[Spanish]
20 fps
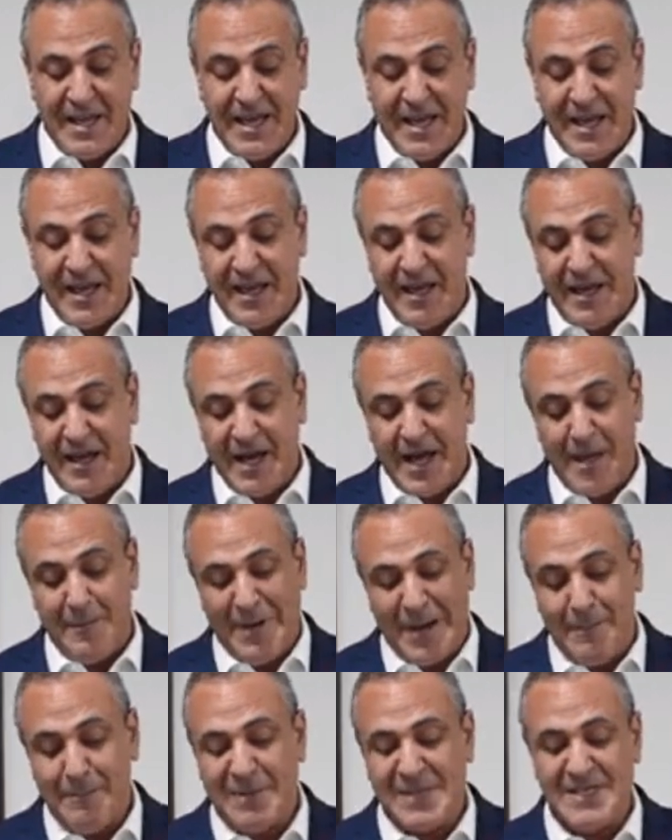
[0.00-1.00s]
que
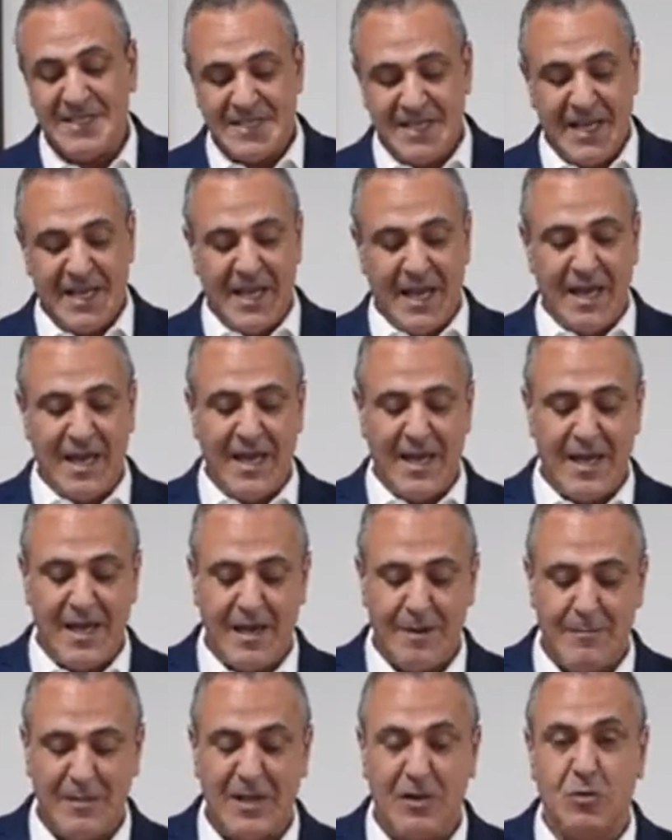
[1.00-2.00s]
jamás pensé que
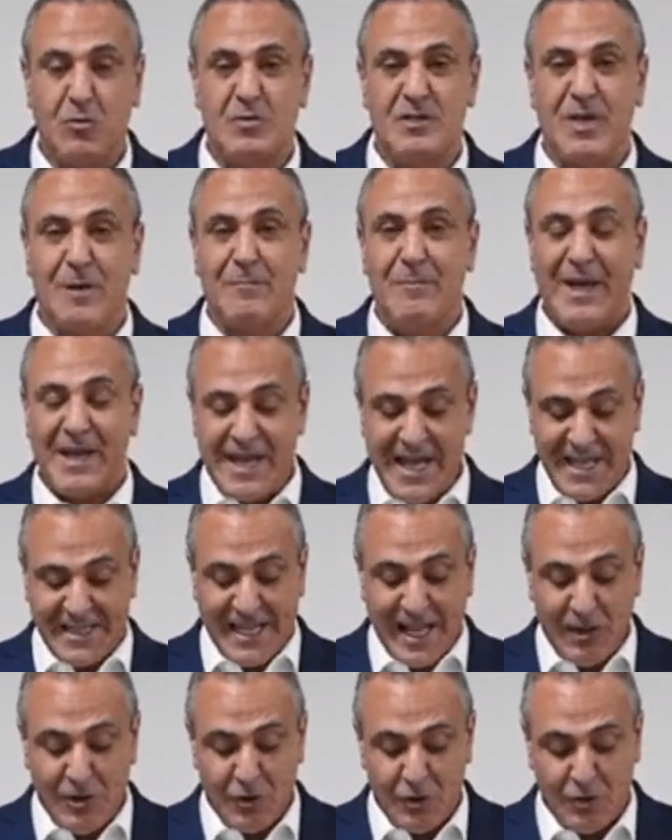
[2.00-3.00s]
me entusiasmaría
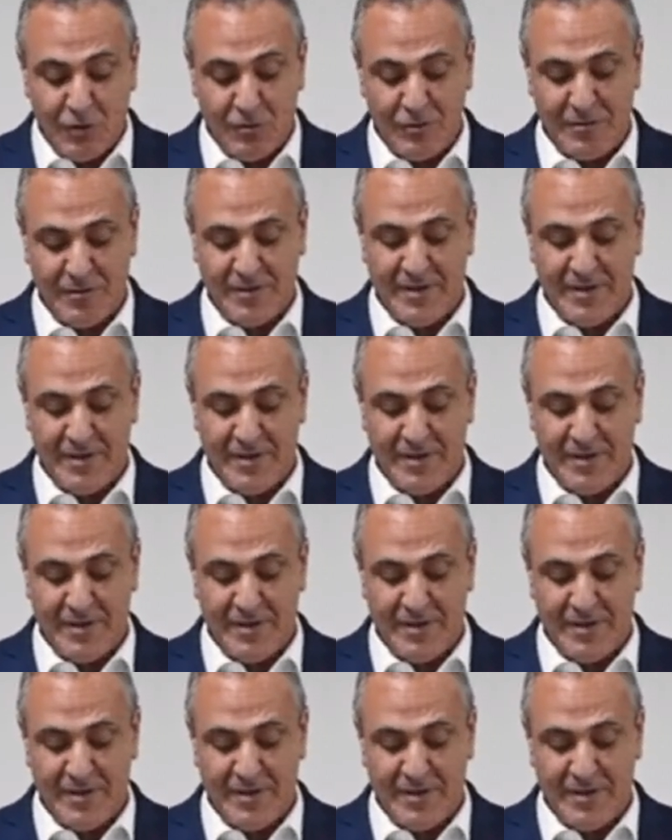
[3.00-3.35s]
tanto